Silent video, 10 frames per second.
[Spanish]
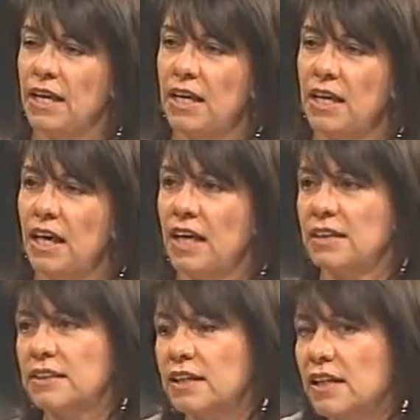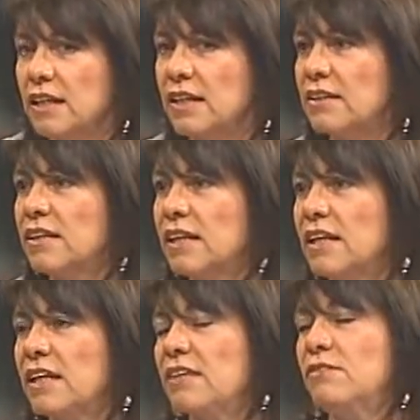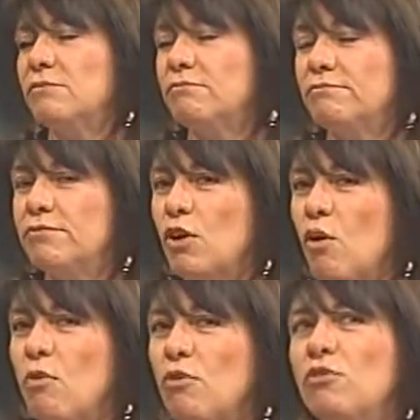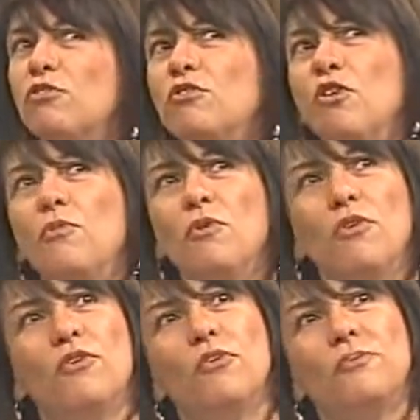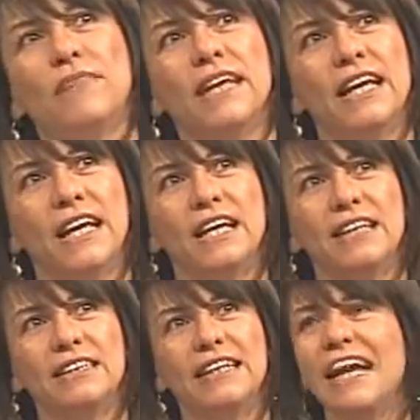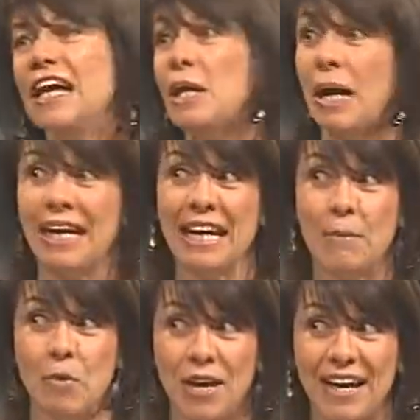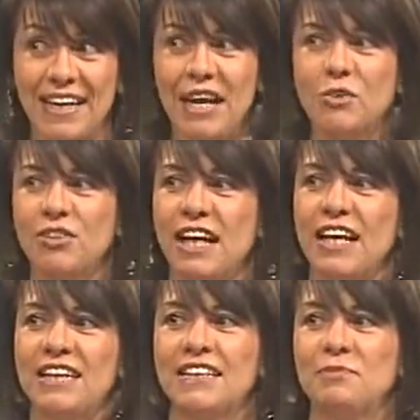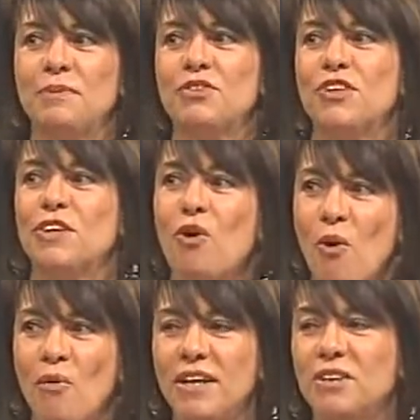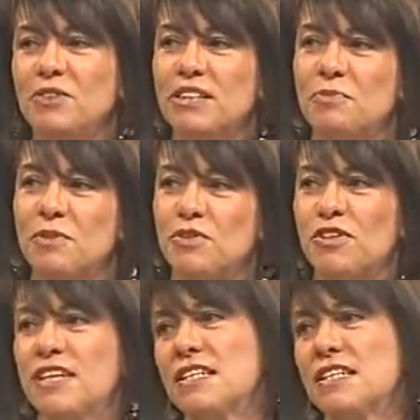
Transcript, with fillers: presentado, eh, a mí me interesa eh, en esto de Metrópolis, es que la gente a veces le da pereza ver una película